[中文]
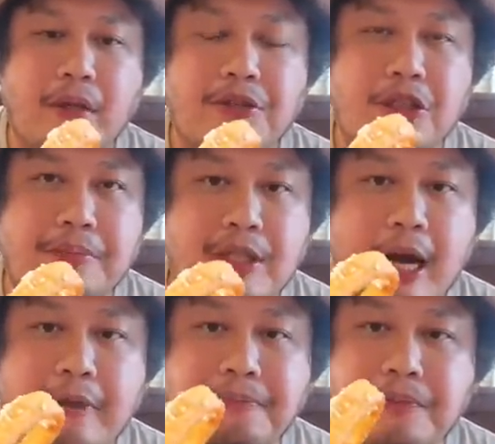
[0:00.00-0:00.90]
就是比
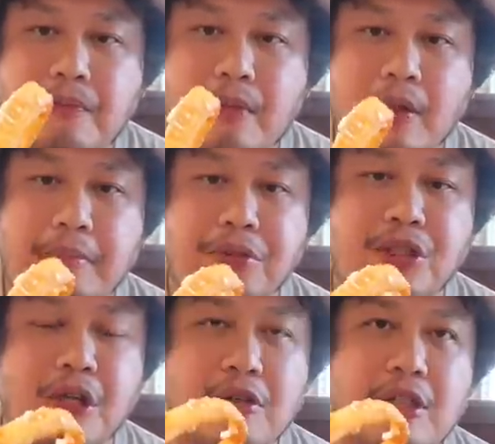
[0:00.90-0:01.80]
较不
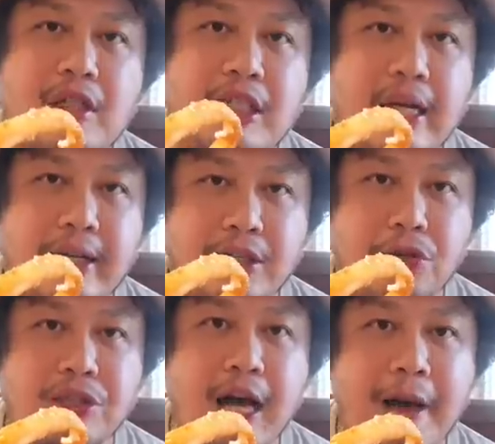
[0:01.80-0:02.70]
是那种颗粒感很
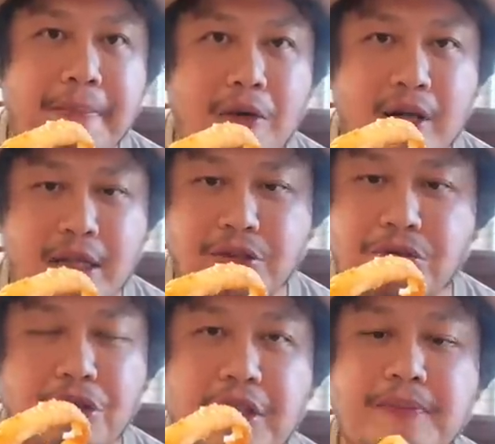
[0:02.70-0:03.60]
多，像汉堡王洋
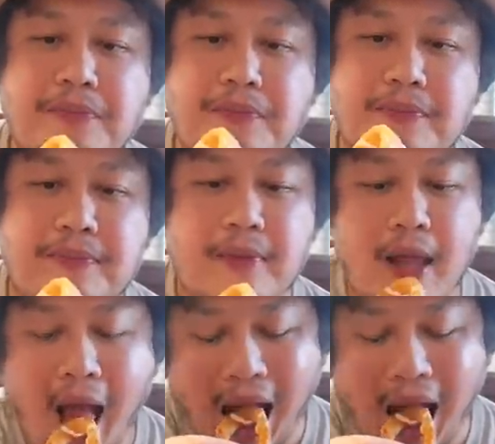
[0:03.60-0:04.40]
葱圈的我就不喜欢。